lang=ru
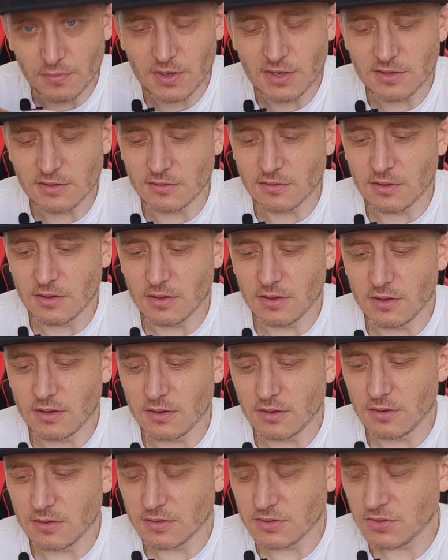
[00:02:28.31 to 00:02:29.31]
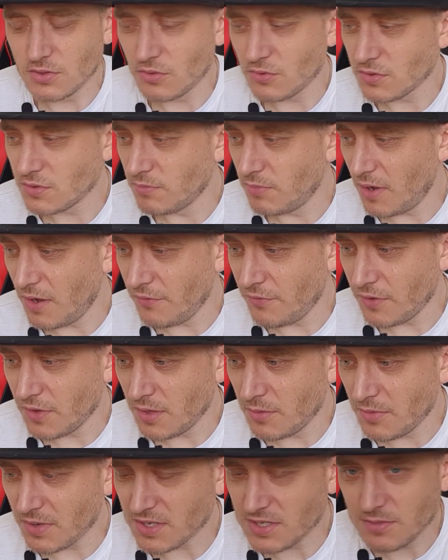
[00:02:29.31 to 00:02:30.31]
блин, э, соус баффало
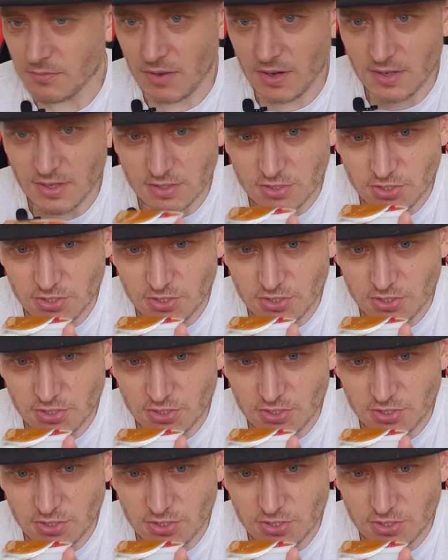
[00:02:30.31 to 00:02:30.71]
максимально